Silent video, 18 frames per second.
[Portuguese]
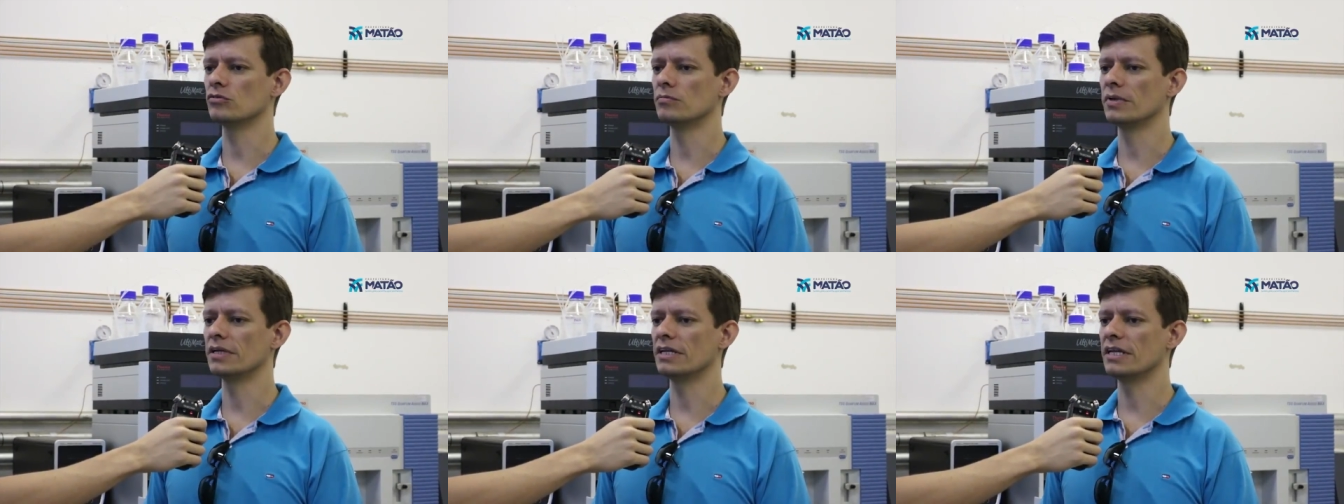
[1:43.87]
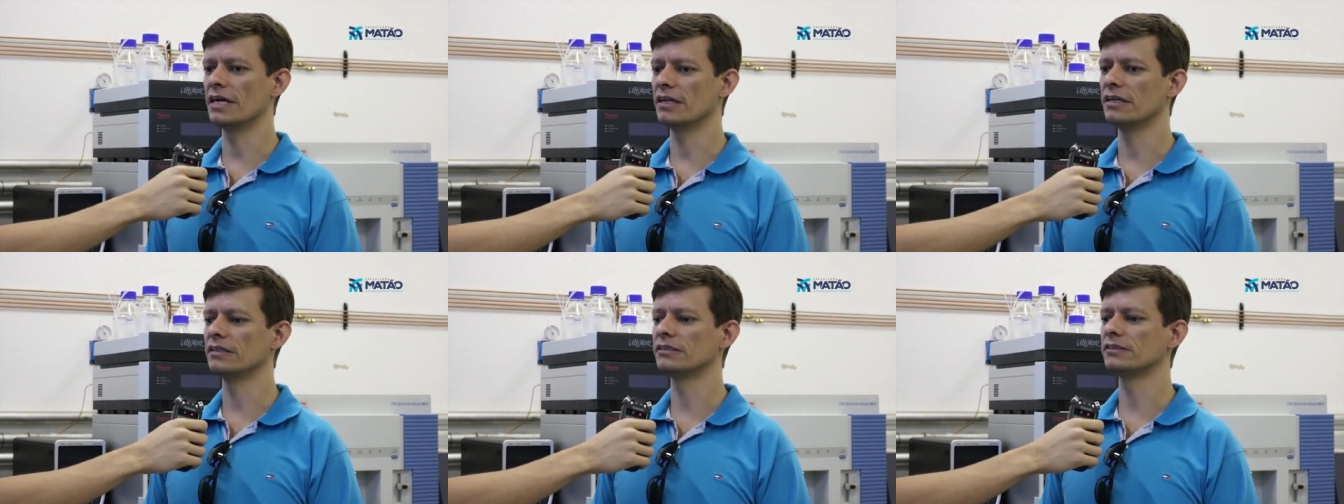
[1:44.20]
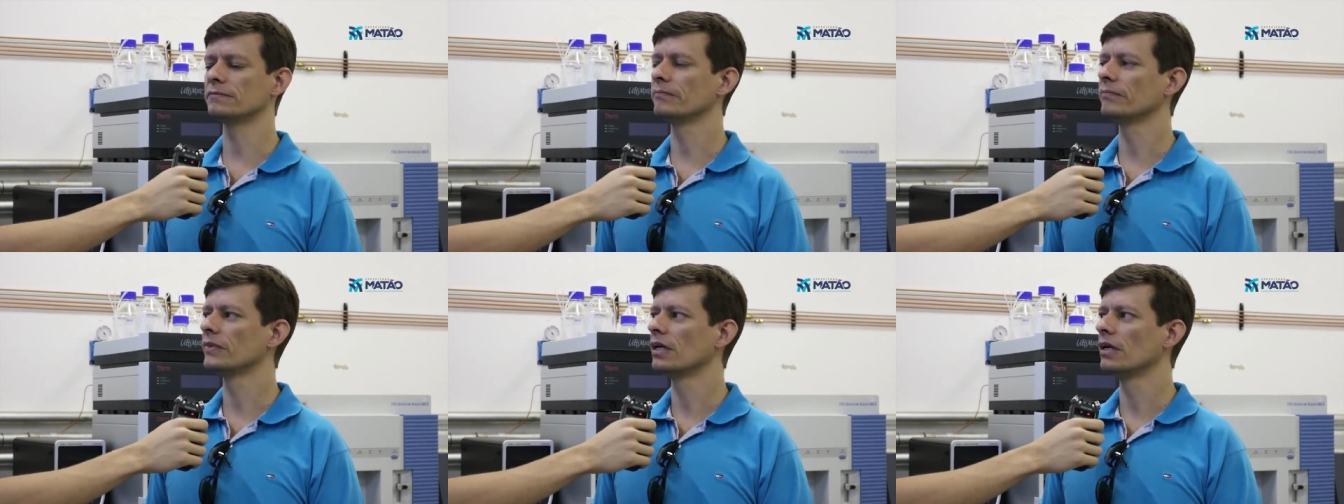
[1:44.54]
Uma
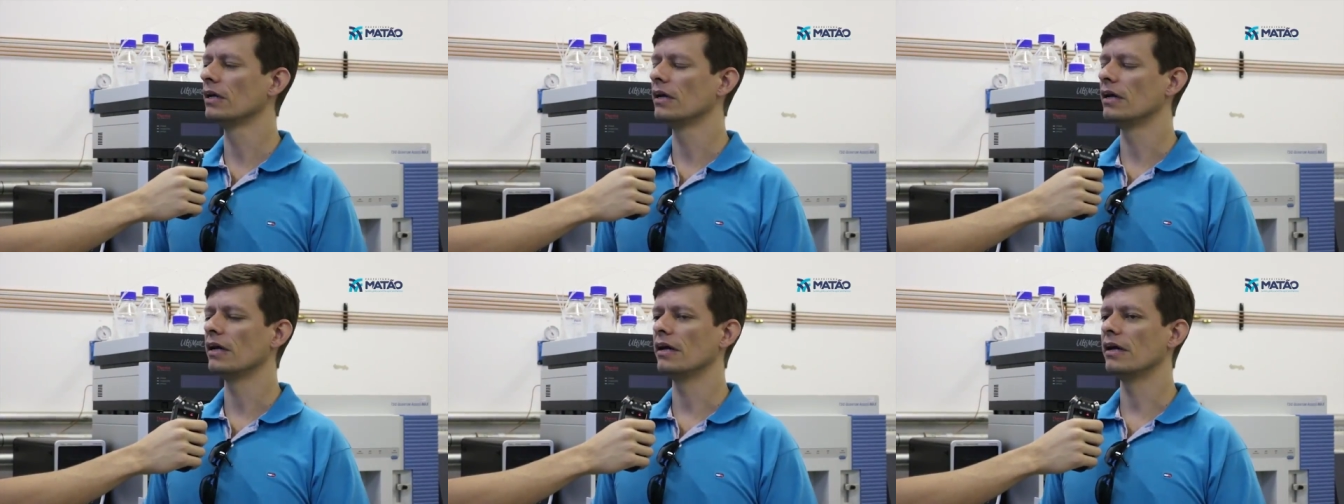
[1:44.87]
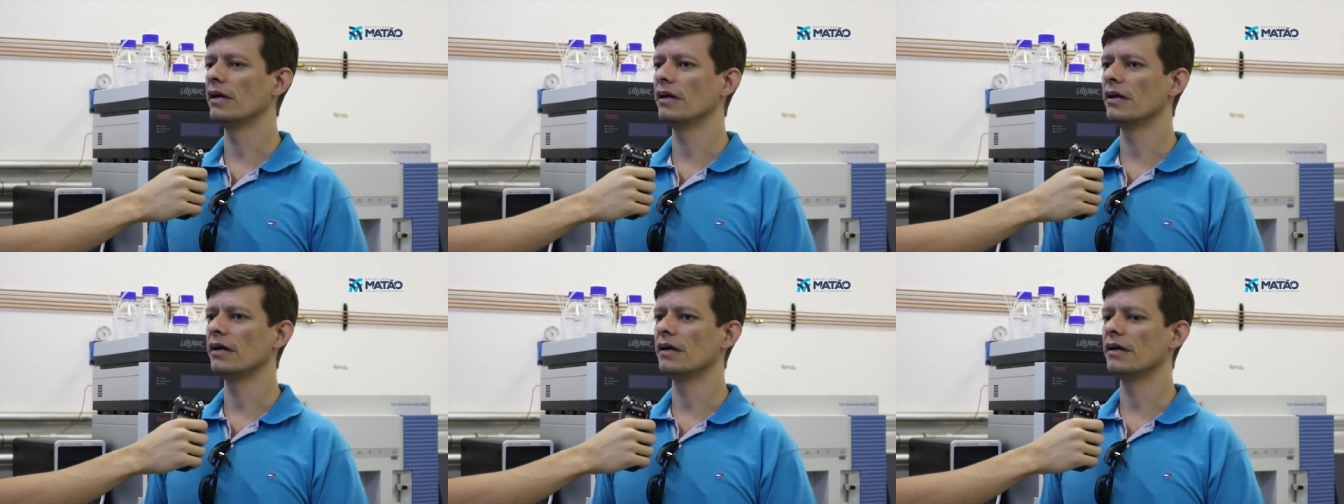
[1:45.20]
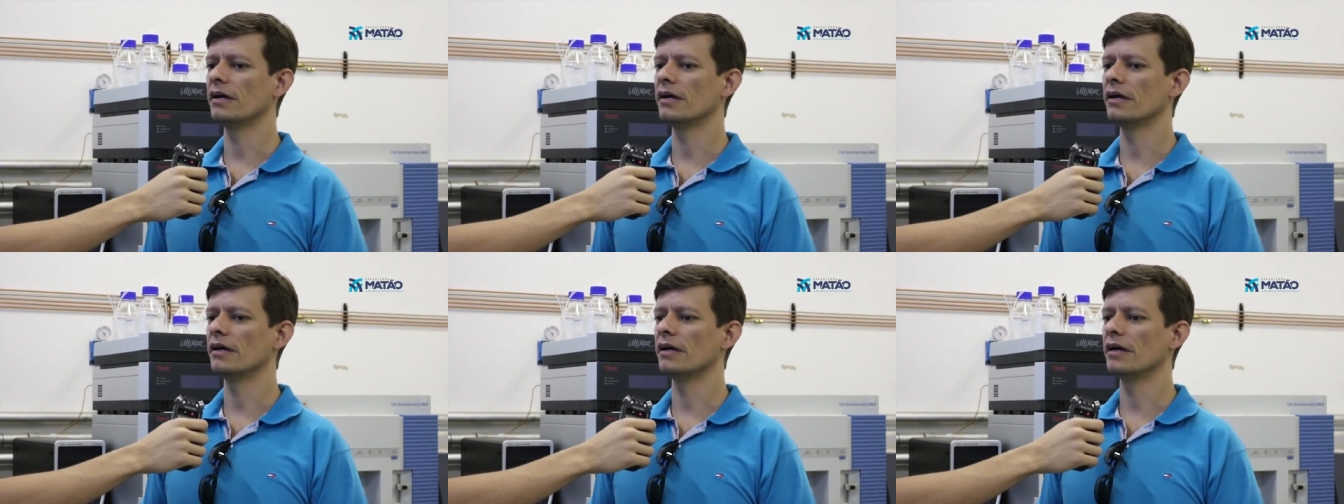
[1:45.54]
delas
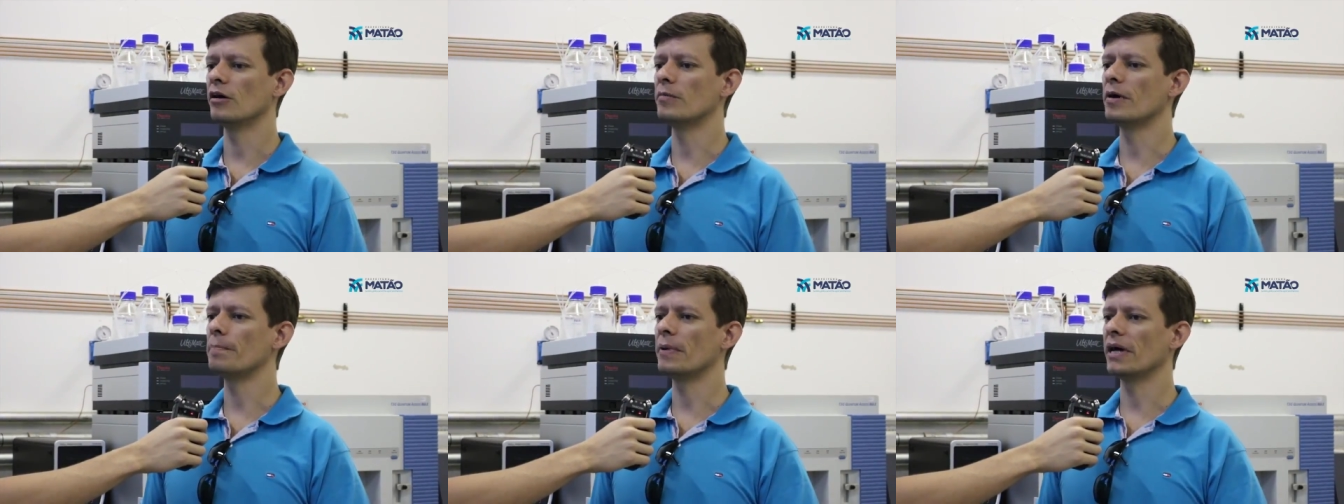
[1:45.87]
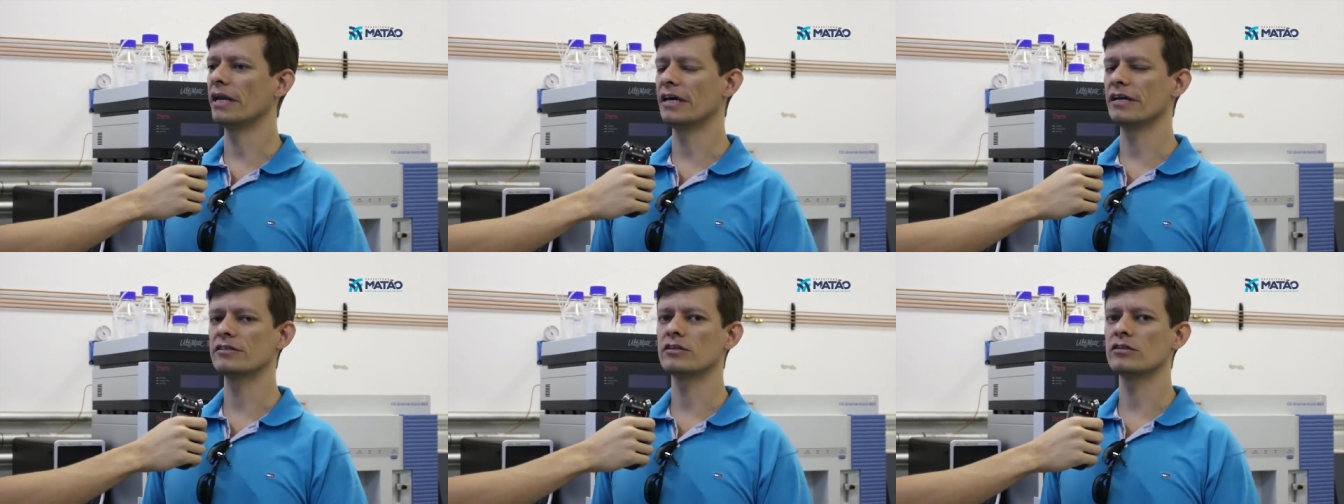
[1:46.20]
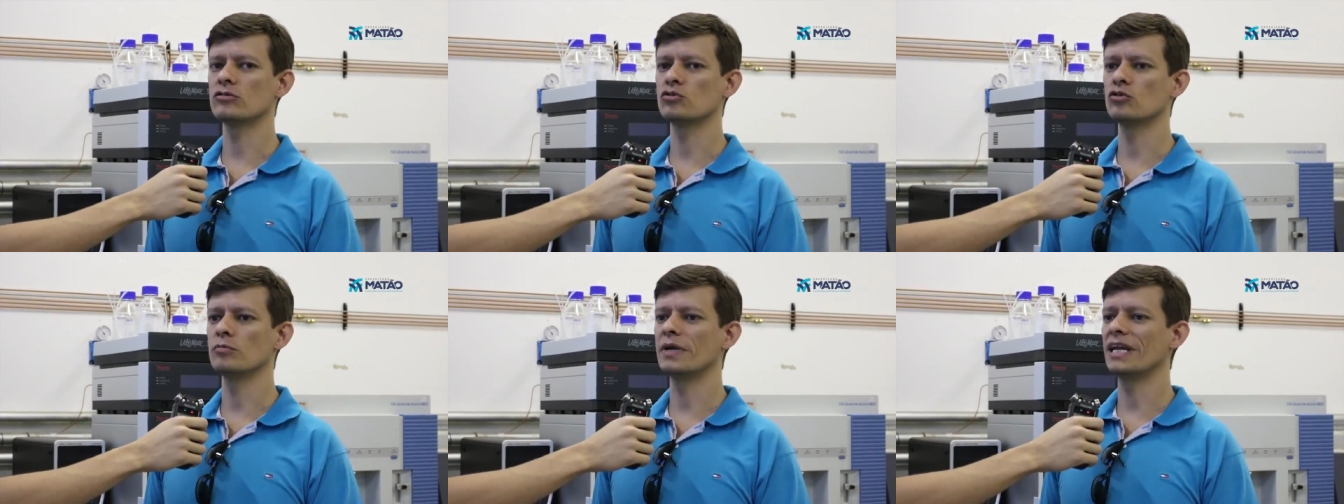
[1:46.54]
é, é uma palestra
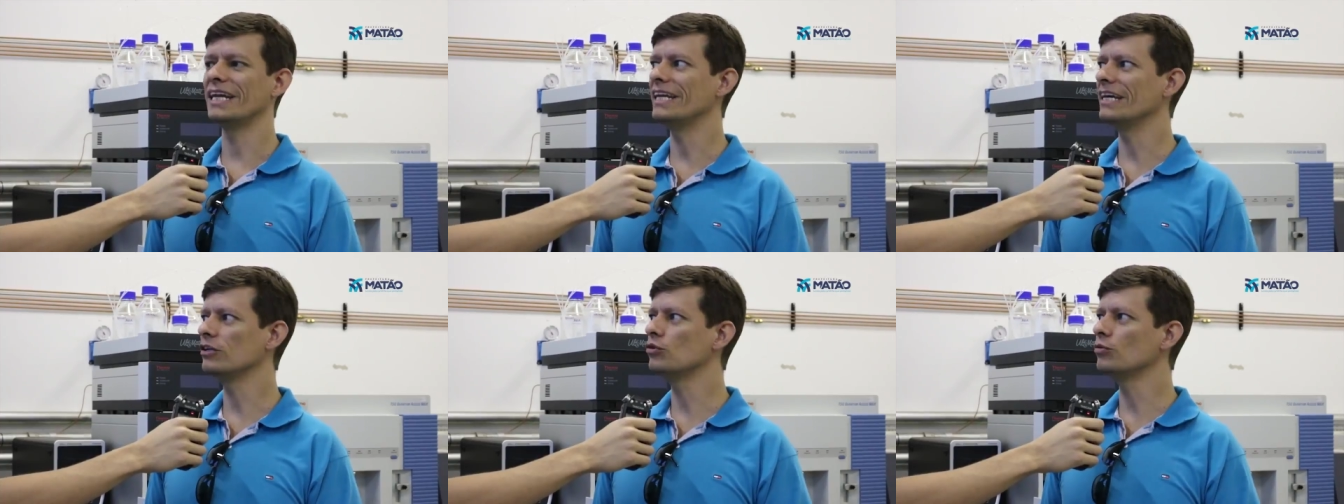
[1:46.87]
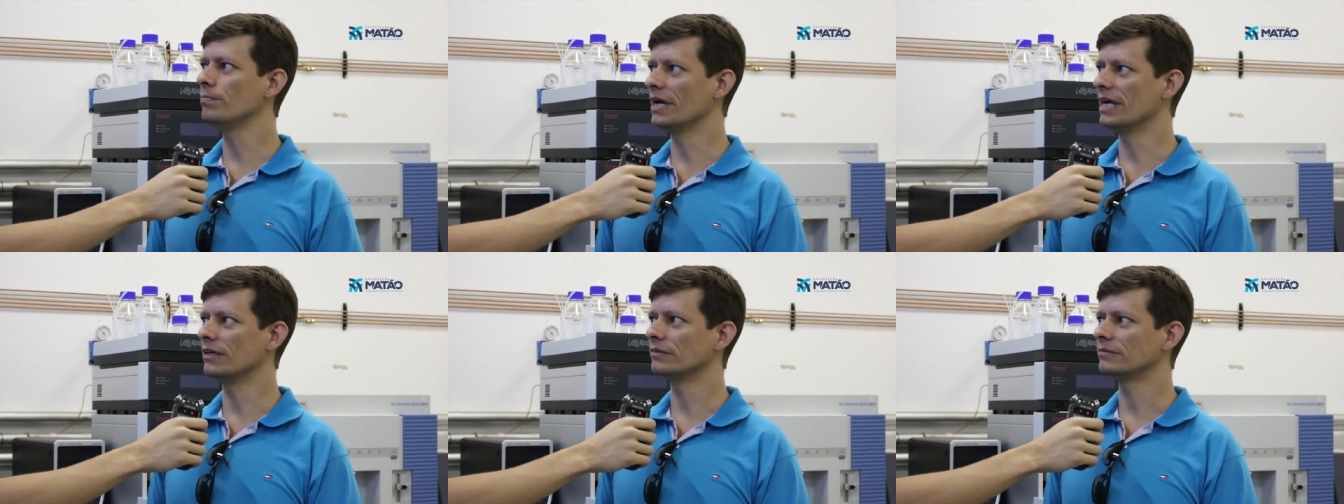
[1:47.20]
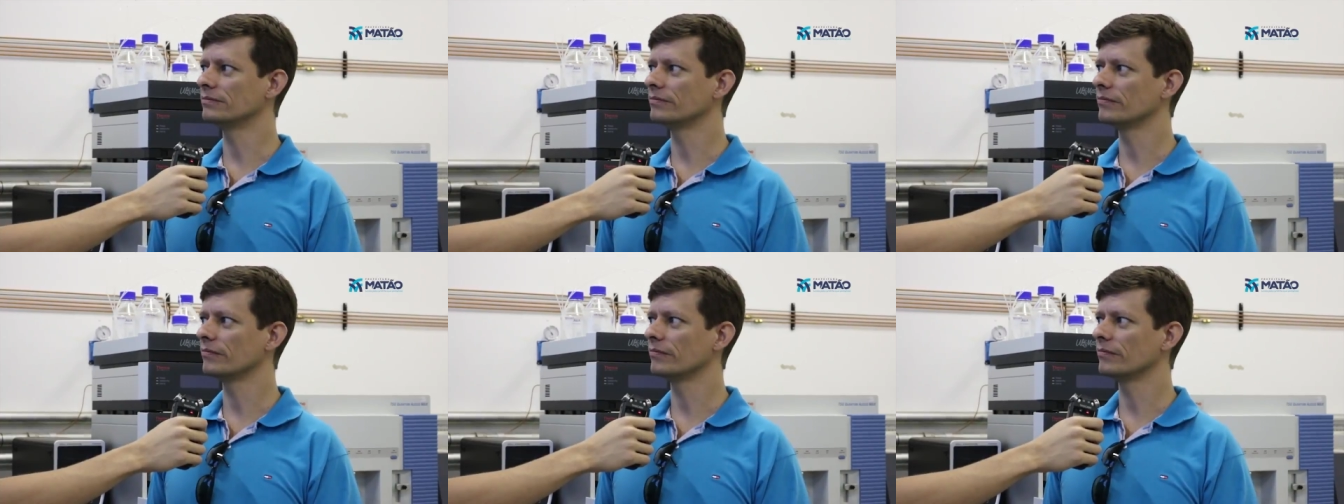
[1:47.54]
sobre a lei do bem.